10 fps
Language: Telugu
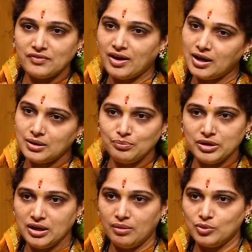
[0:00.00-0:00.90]
వ్యవహారం
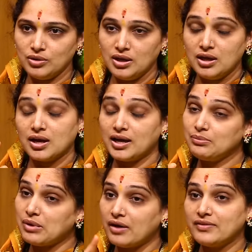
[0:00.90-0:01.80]
భిన్నము కానీ
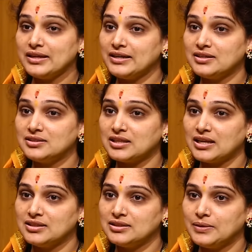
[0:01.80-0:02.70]
భావన ఏంటిది
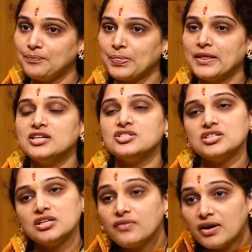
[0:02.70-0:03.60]
తల్లిది
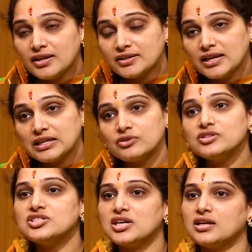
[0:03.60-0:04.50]
చిన్నవాడికి నేను
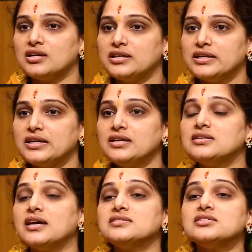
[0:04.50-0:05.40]
ఇప్పించానంటే
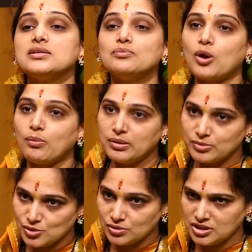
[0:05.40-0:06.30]
డైజెషన్ ప్రాబ్లం
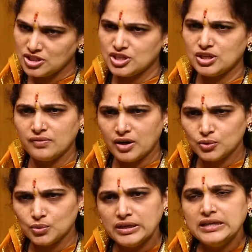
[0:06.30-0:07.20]
వస్తుంది
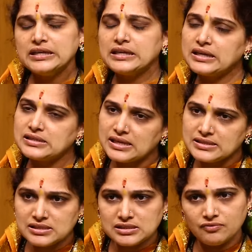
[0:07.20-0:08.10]
చిన్నవాడు ఇంకా
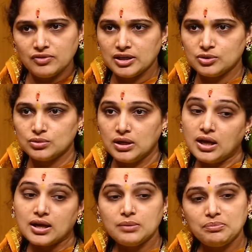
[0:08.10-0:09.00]
డైజెస్ట్ అవ్వలేదు
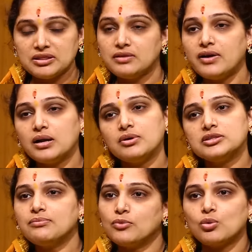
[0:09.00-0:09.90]
కానీ పెద్దవాడు
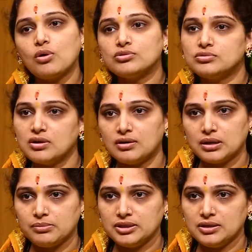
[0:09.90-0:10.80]
మాత్రం గ్రో అవుతున్నాడు
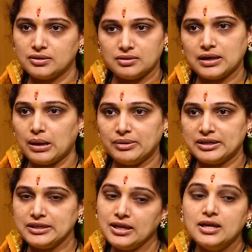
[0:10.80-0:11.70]
కాబట్టి
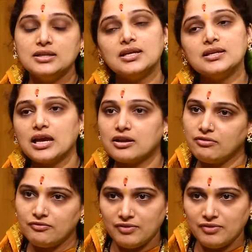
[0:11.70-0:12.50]
కాబట్టి తనకి ఎక్కువ